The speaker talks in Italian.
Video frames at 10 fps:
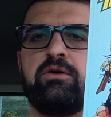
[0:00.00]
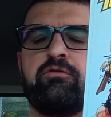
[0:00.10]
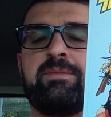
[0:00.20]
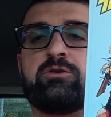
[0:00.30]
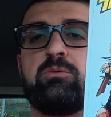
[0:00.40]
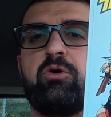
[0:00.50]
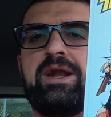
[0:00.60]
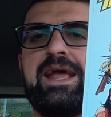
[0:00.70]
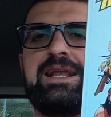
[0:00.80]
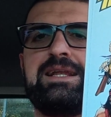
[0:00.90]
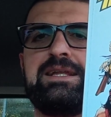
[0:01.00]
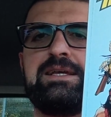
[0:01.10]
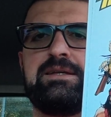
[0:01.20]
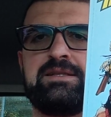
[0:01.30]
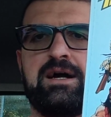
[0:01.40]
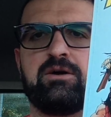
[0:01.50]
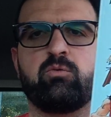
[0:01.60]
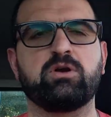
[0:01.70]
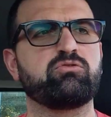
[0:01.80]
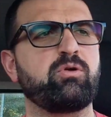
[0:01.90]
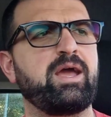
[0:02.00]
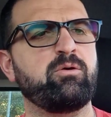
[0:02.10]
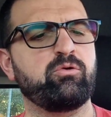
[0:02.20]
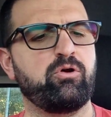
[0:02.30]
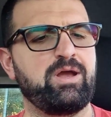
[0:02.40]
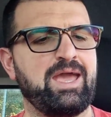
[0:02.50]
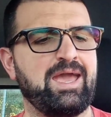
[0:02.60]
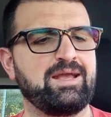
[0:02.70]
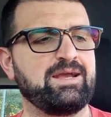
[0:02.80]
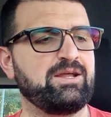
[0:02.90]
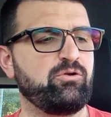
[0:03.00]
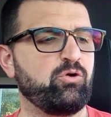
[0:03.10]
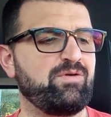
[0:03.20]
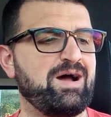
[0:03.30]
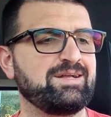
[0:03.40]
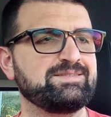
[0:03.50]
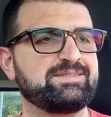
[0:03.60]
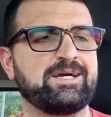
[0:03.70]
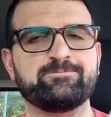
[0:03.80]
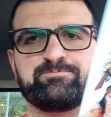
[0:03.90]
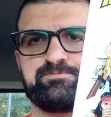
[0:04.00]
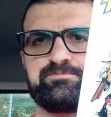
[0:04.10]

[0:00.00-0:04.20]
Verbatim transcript: fumetto Bonelli da 4,90 euro. E qua eh,